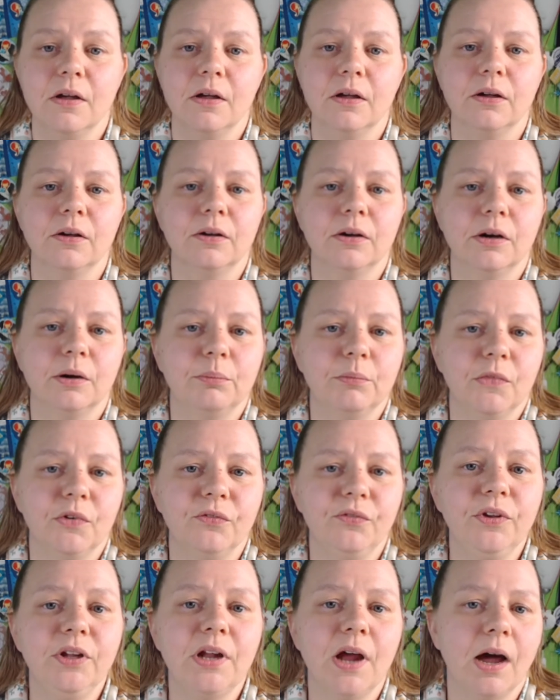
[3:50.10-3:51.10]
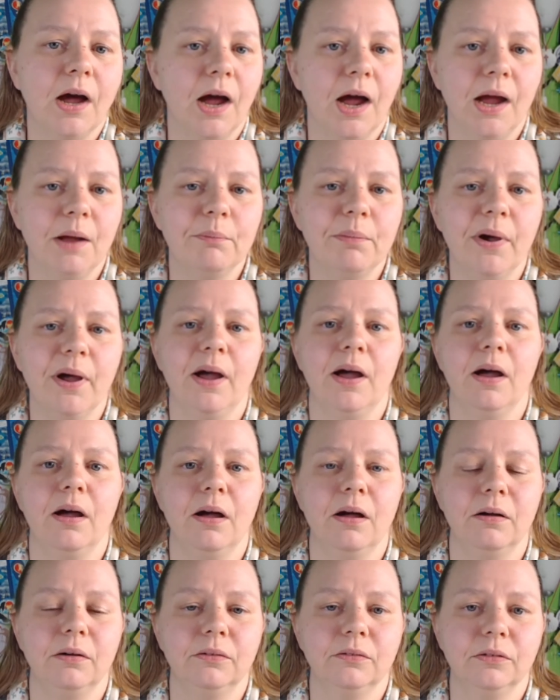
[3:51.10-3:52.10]
ähm, wieder ein
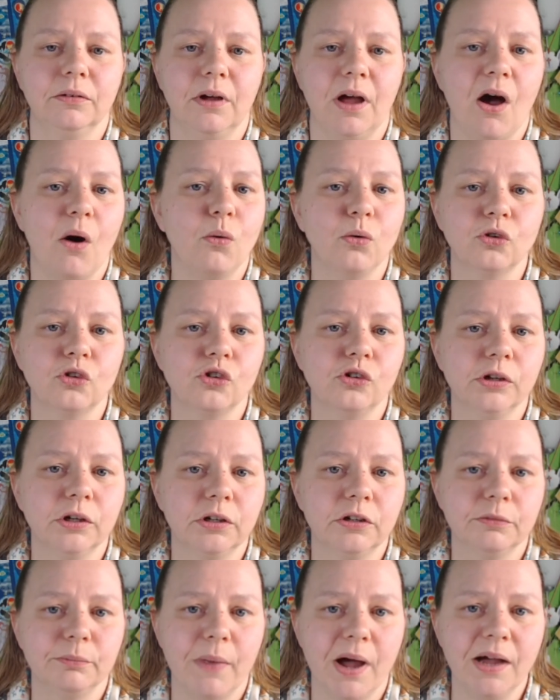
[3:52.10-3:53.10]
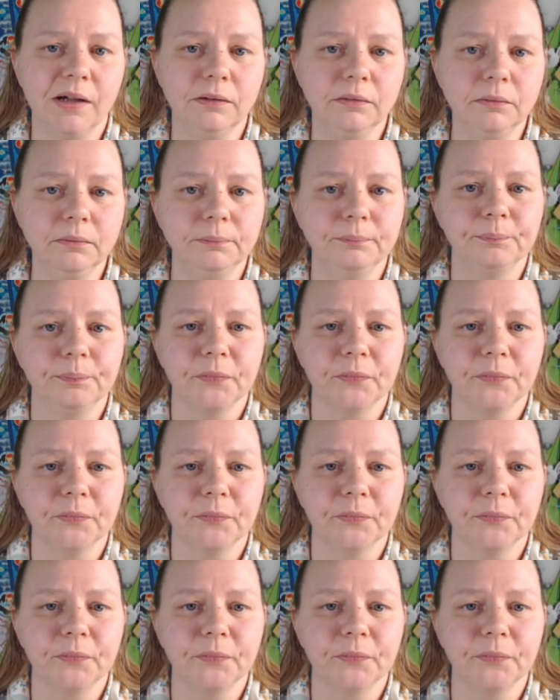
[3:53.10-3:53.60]
paar Ausschnitte machen